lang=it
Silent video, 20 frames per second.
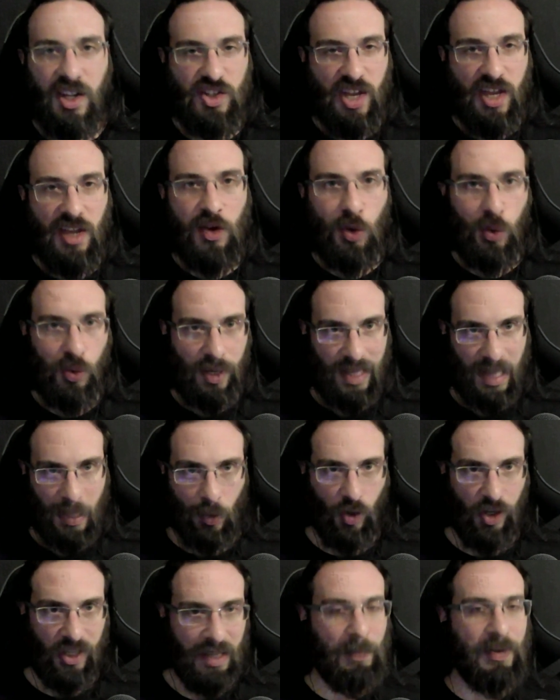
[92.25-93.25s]
Cioè, non,
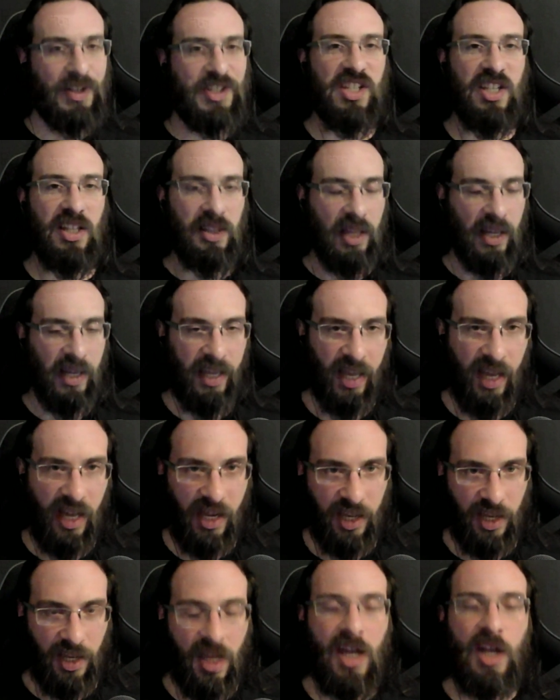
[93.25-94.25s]
non andiamo a
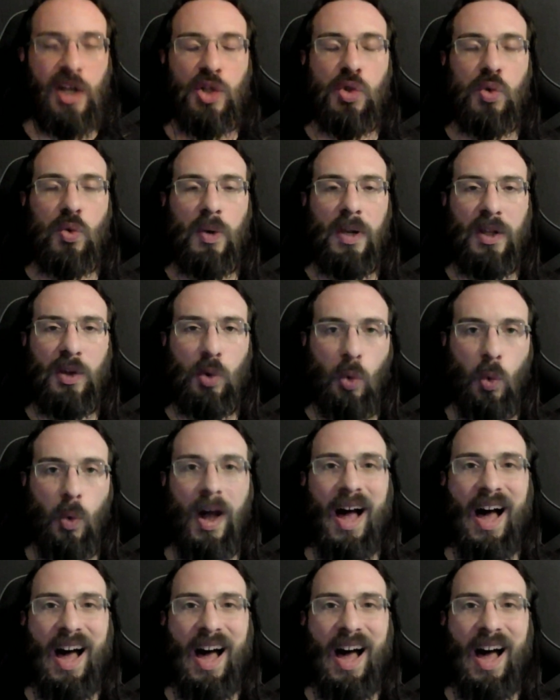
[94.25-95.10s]
sindacare sulla tua